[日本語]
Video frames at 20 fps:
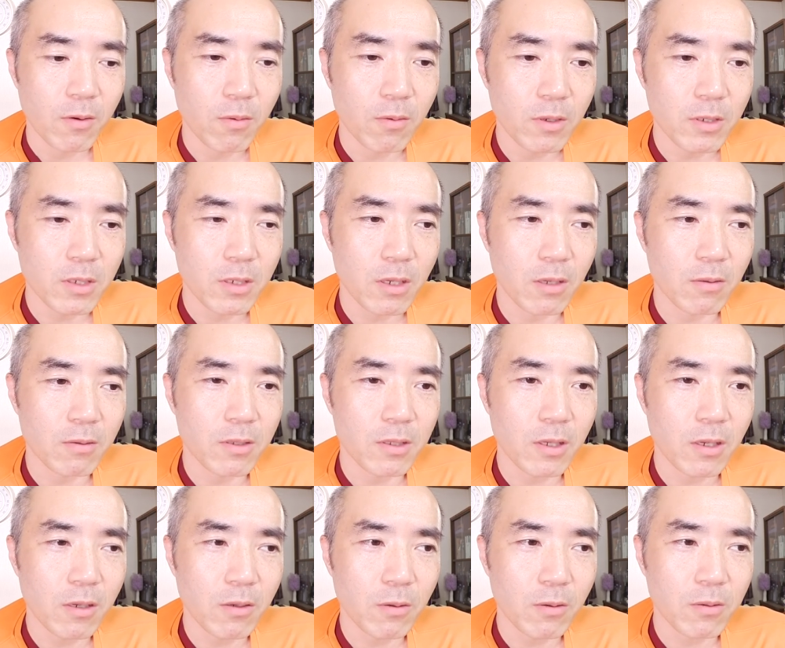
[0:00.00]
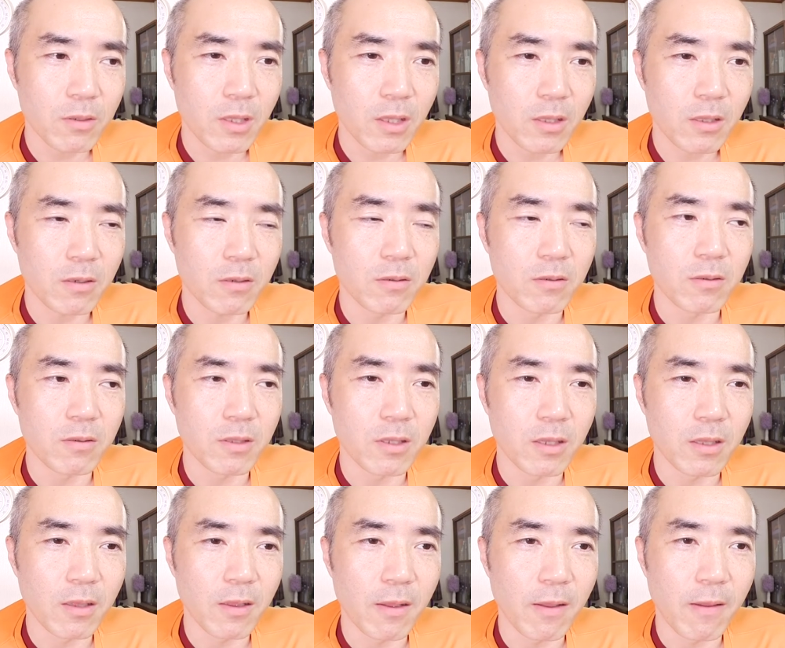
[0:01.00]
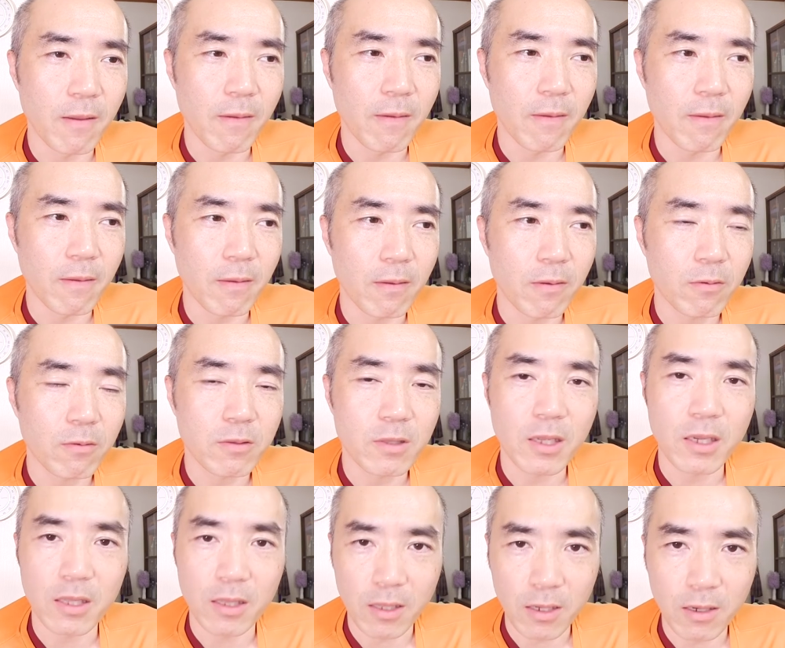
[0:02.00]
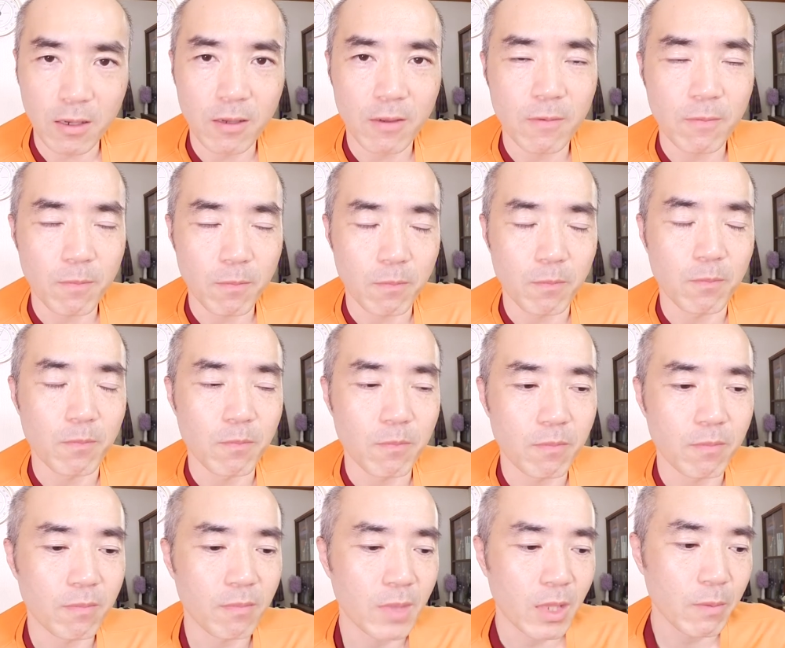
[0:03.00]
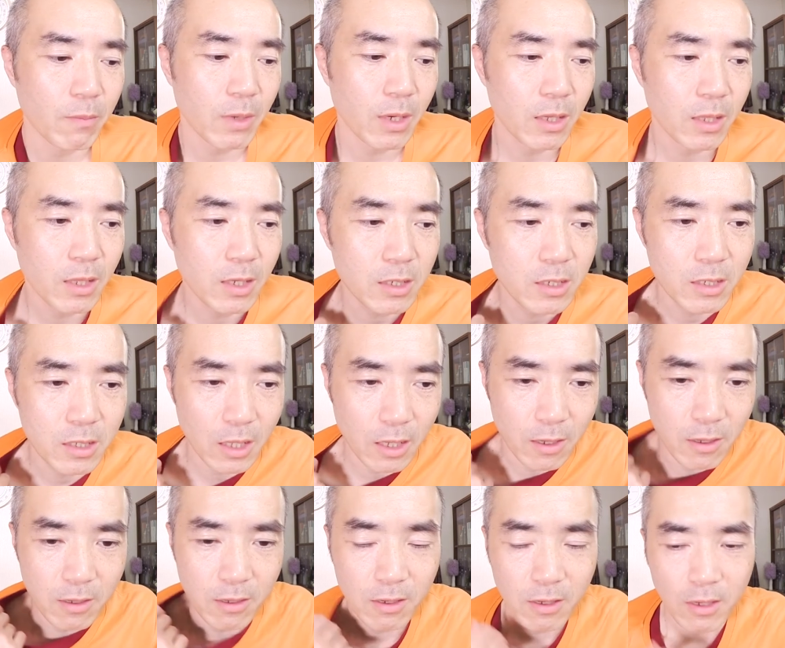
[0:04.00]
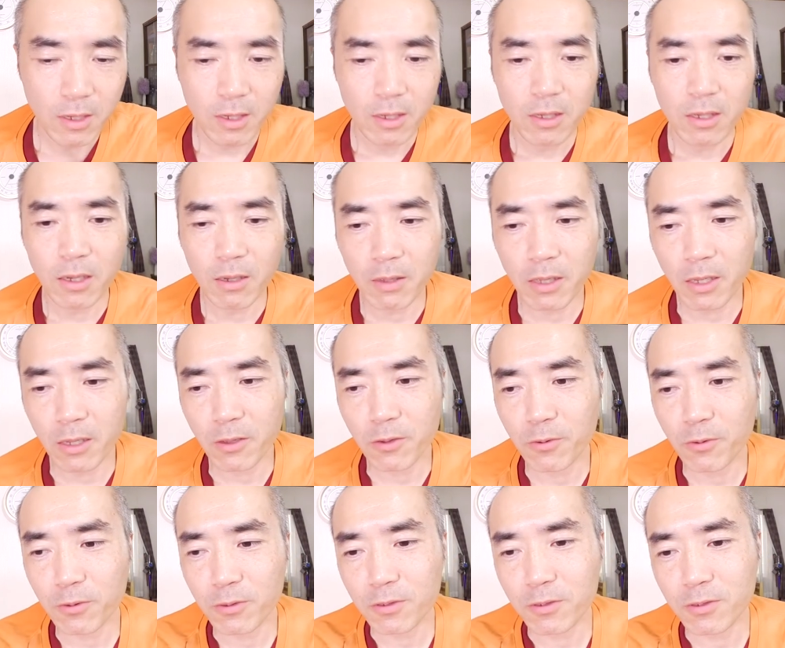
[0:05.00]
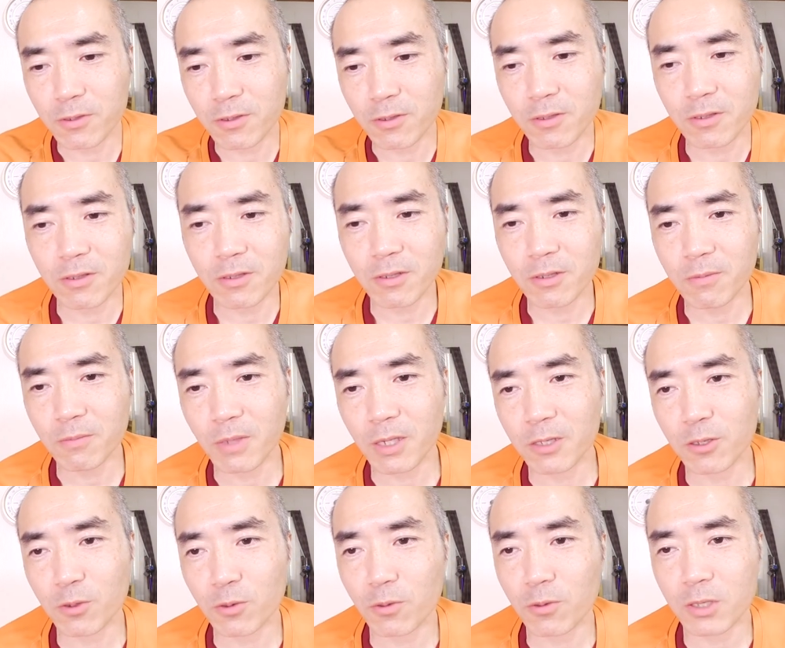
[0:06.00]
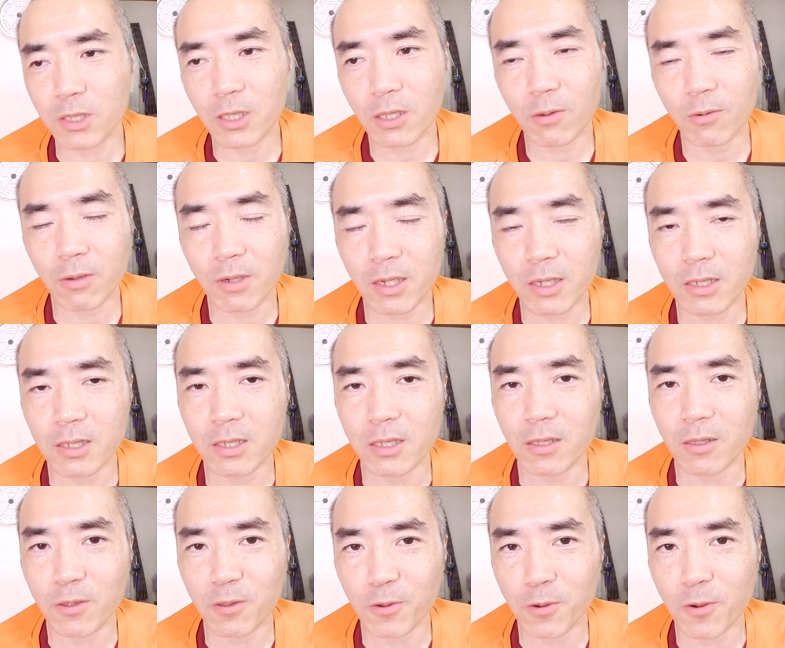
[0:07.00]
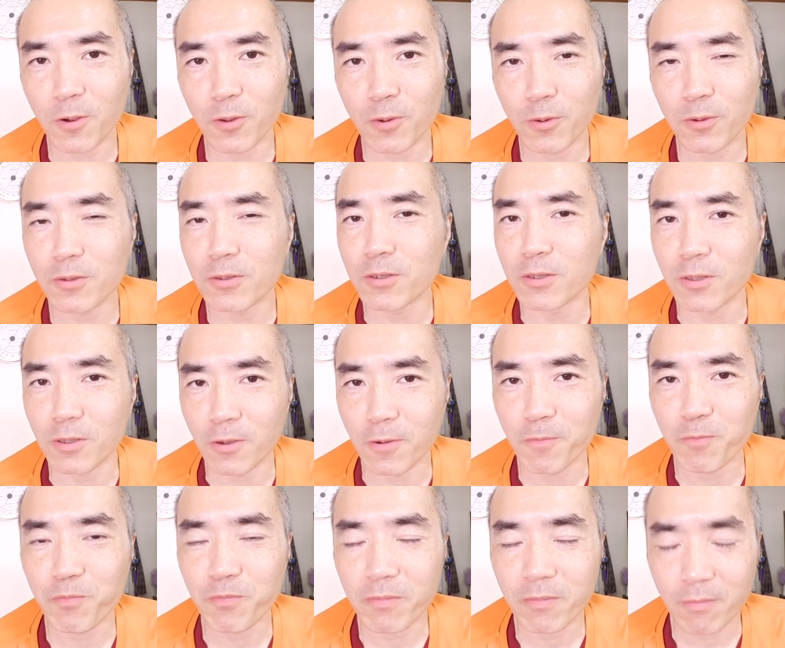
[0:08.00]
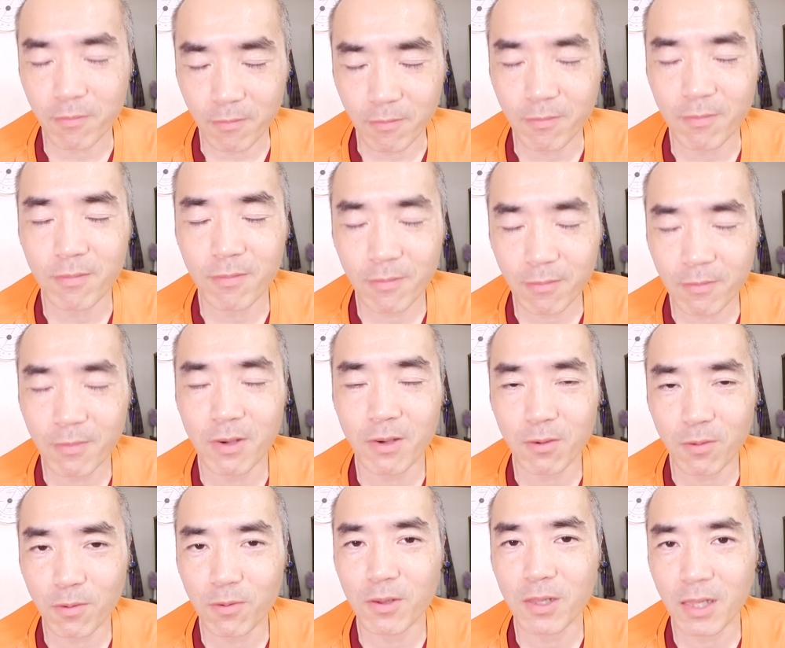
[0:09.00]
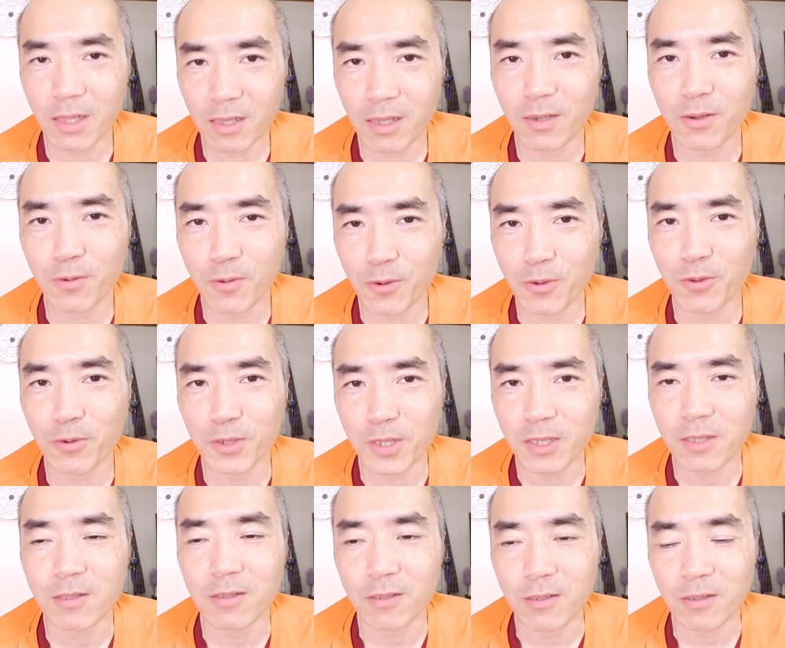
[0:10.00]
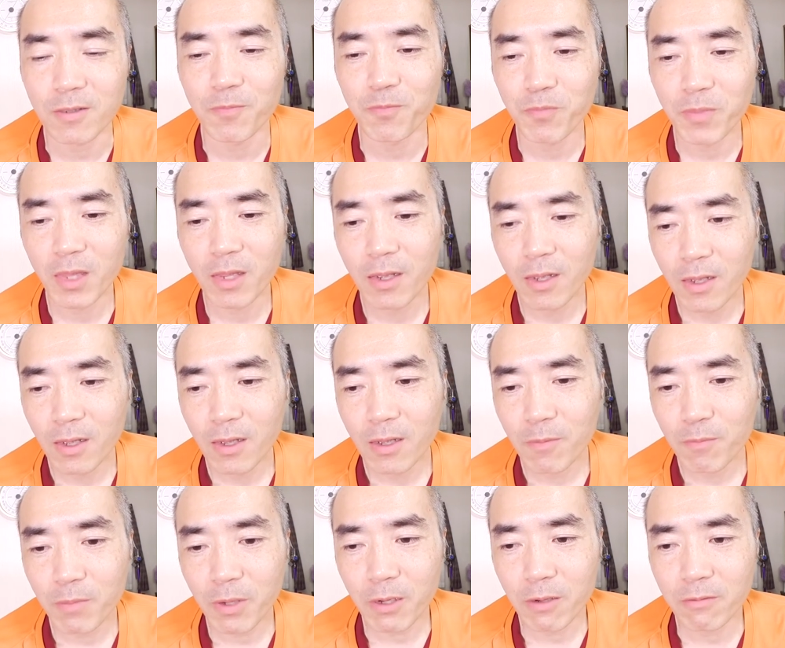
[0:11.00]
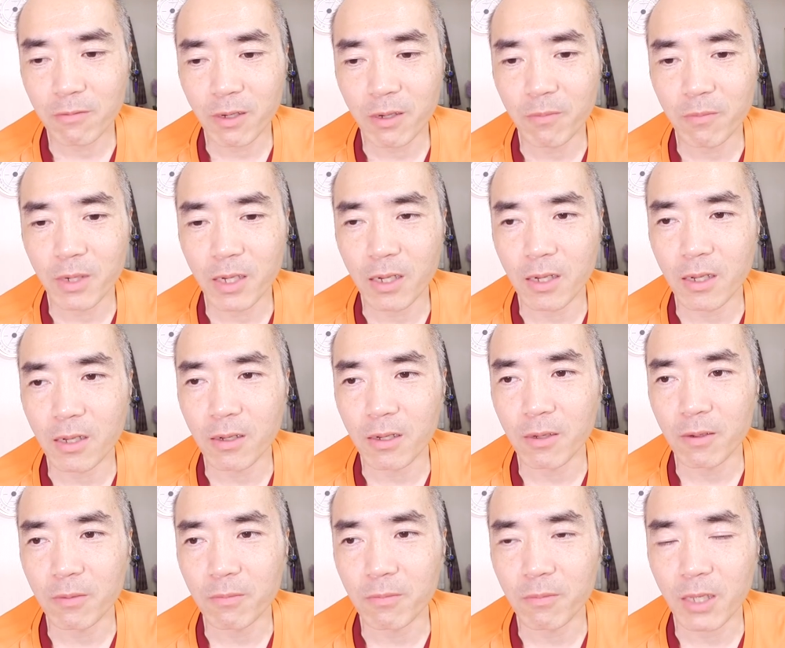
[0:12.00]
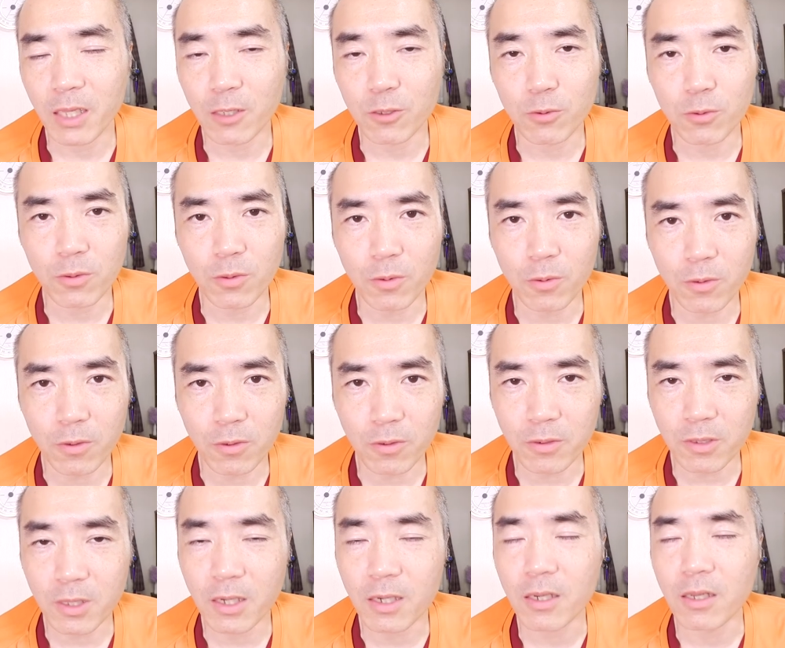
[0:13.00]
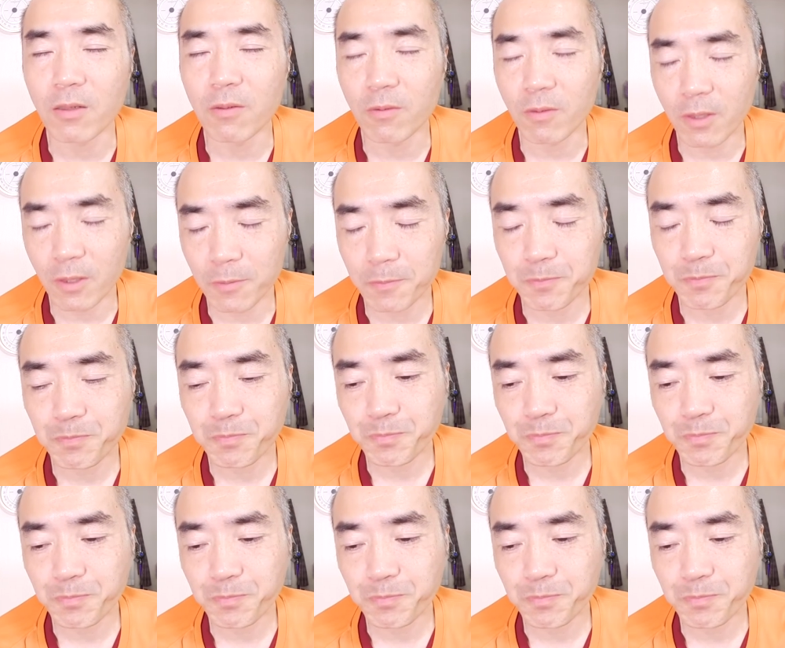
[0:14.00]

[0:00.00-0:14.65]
美味しいけど性欲出てくるんでね良くないな、うん、まあなしであ結局まあちょっとしたお菓子とヨーグルト、うん、まあここだなここに落ち着くパンはまあまだちょっと保留だけどね、